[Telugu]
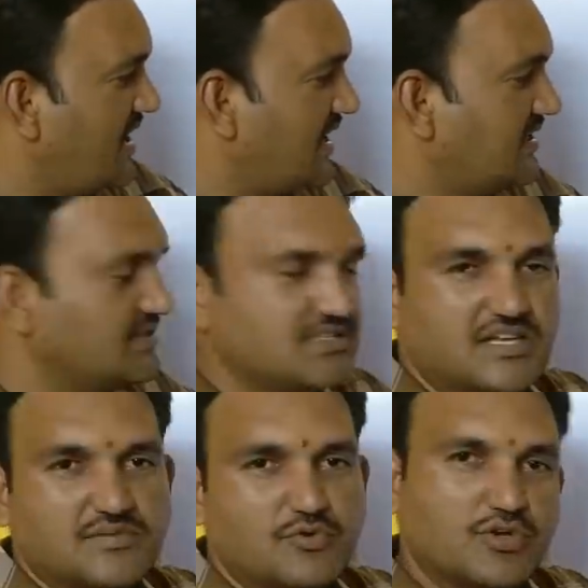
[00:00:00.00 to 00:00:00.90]
అగ్ని
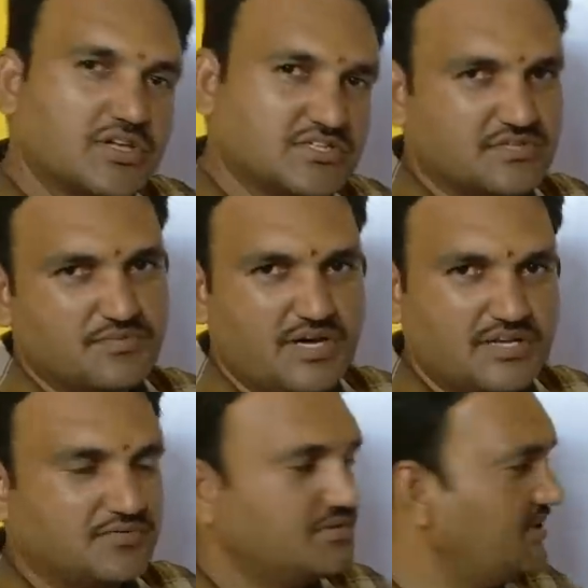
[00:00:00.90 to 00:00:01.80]
స్థానంలో కిచెన్
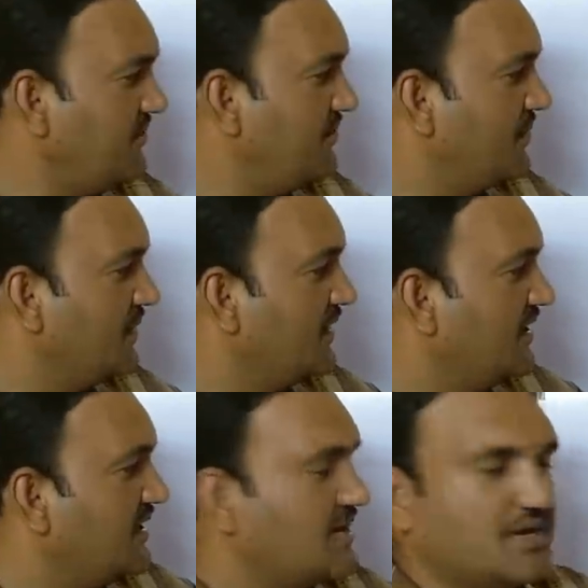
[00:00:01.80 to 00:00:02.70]
బాగానే ఉంది
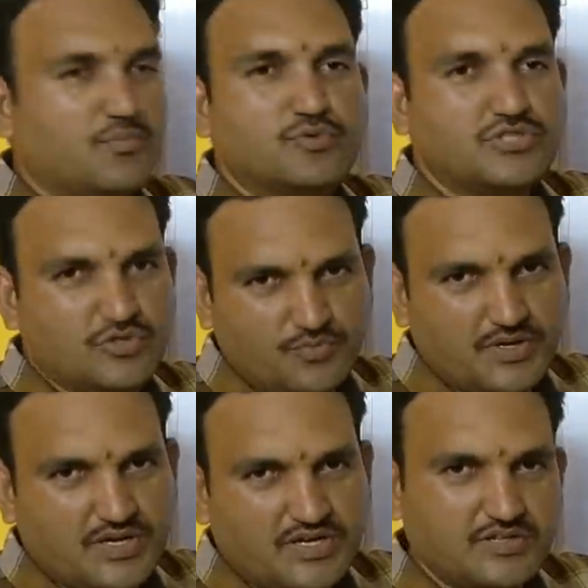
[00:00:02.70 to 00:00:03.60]
ఇక్కడ పూజ రూమ్
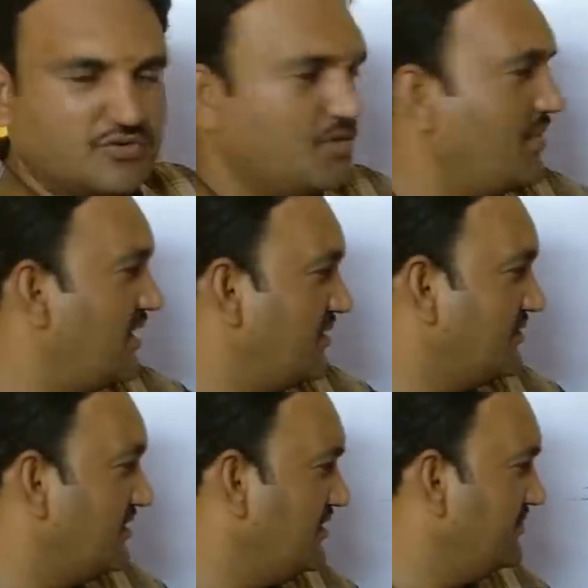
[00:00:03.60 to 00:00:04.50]
పెట్టారు ఇది కూడా బాగానే
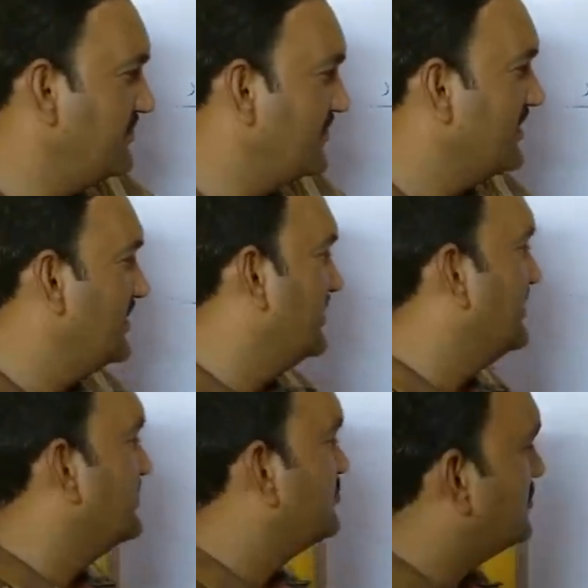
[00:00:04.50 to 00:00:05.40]
ఉంది
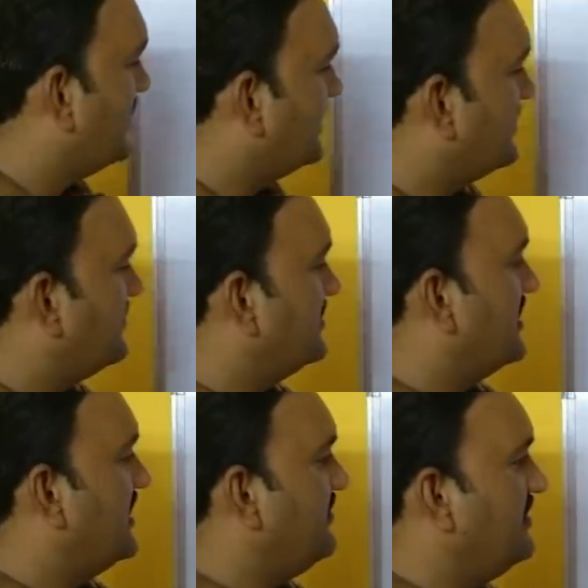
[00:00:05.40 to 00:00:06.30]
సో దాని తర్వాత
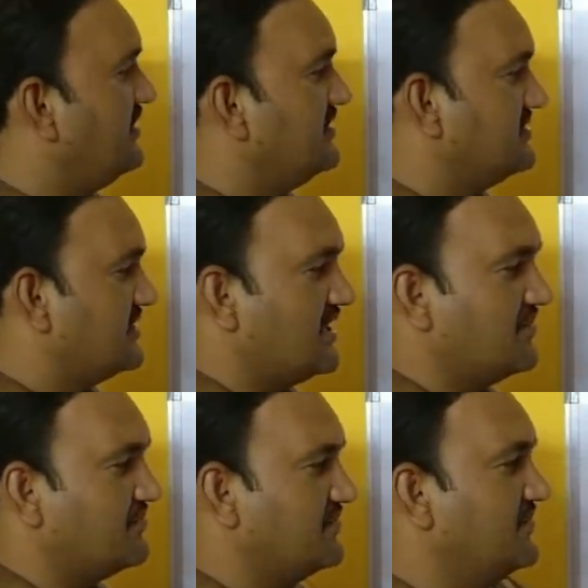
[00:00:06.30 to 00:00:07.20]
టీవీ
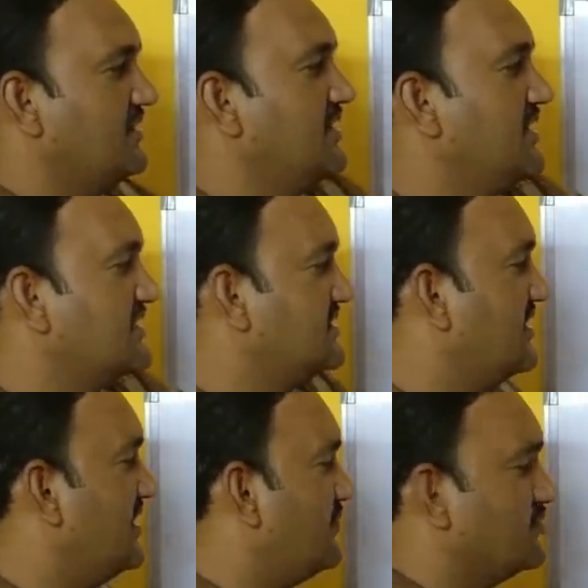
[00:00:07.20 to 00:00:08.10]
స్థానం దీనికి
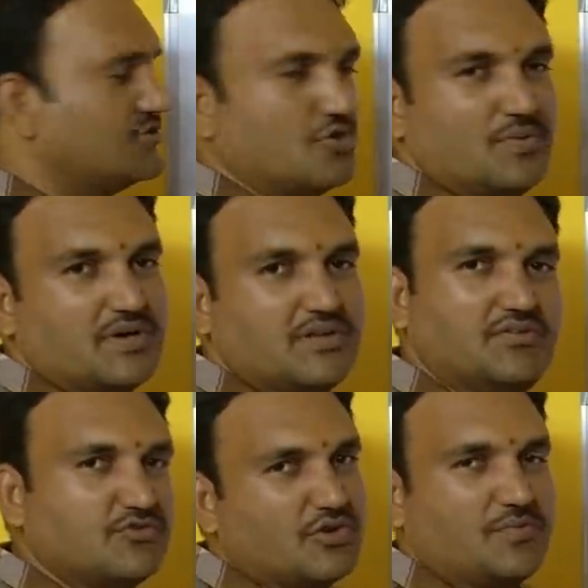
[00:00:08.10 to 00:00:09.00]
ఎగ్జాక్ట్లీ ఆపోజిట్లో పెట్టారు
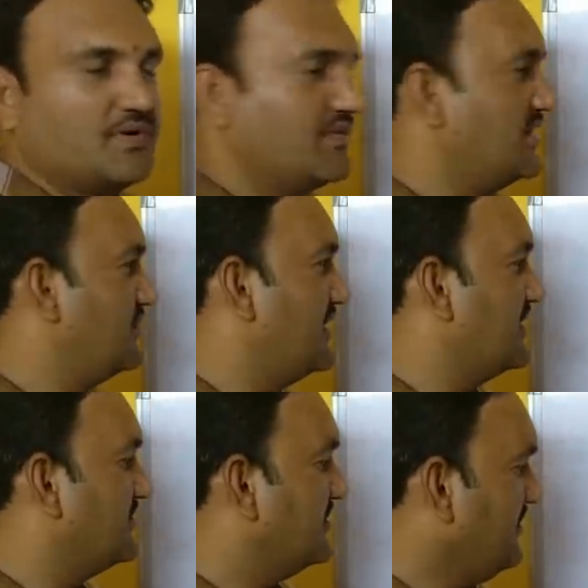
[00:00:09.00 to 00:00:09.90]
ఇది కూడా పర్వాలేదు
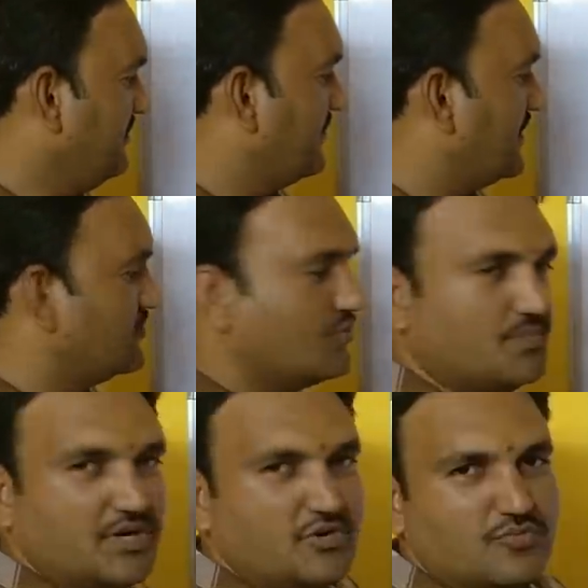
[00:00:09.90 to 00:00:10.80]
బాగానే ఉంది సో
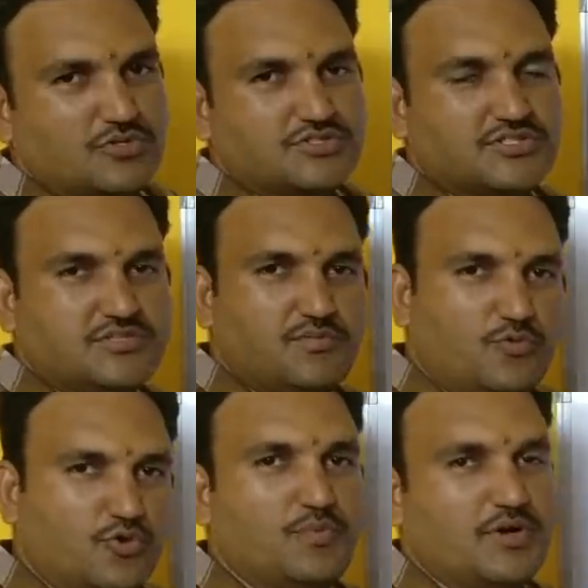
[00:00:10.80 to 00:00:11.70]
బెడ్రూమ్లు వచ్చేసి
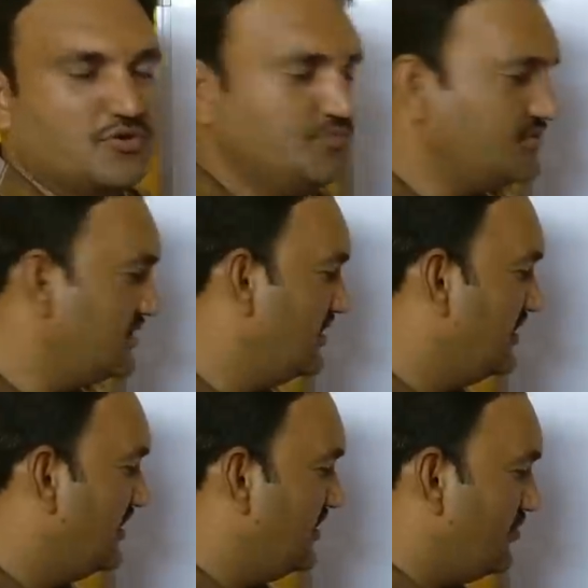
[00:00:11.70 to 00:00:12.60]
మూడు బెడ్రూమ్స్
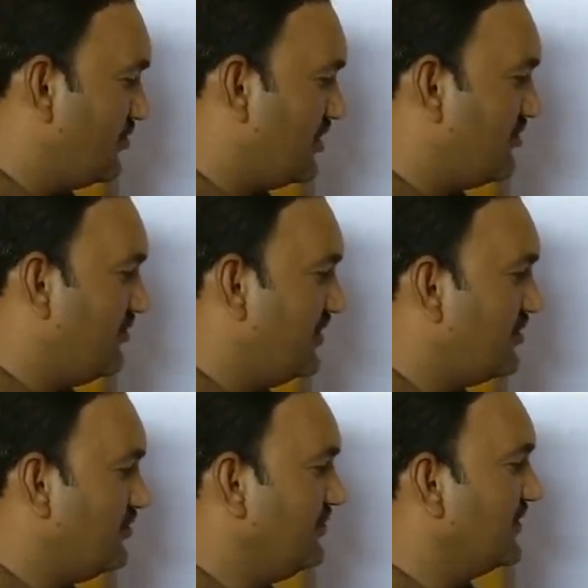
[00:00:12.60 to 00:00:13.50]
ఒకటవ
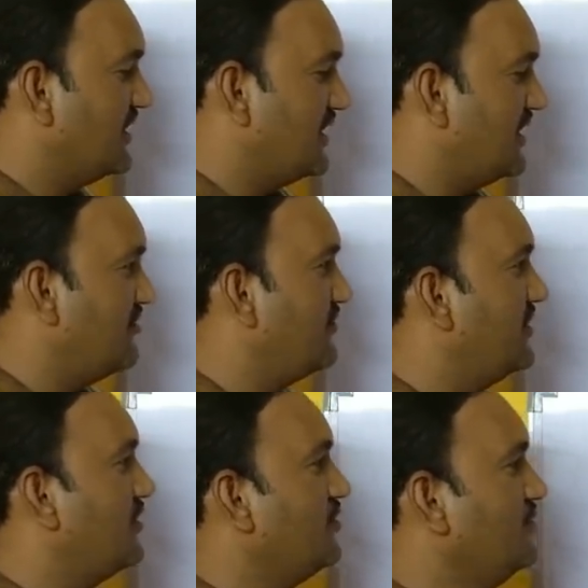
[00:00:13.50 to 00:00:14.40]
బెడ్రూమ్ రెండవ
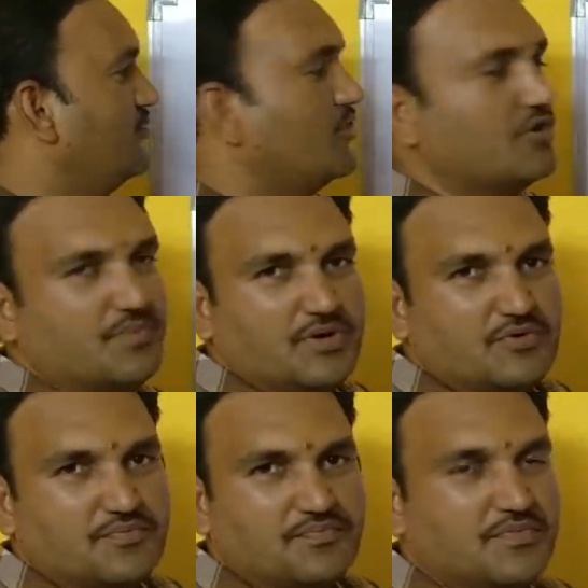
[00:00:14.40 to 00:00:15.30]
బెడ్రూమ్ మూడవ
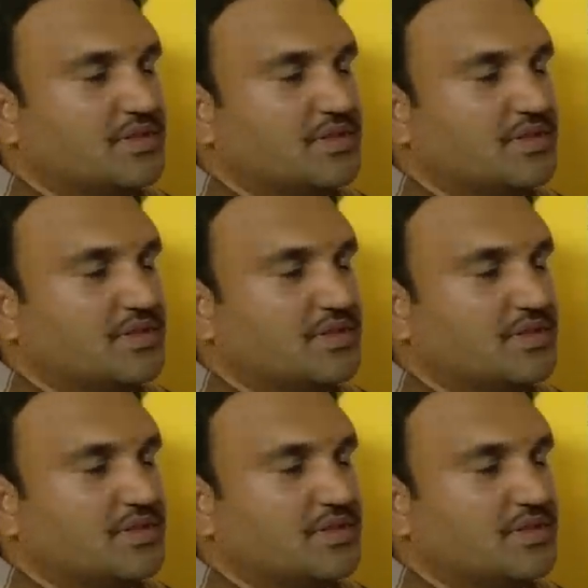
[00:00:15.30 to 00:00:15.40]
బెడ్రూమ్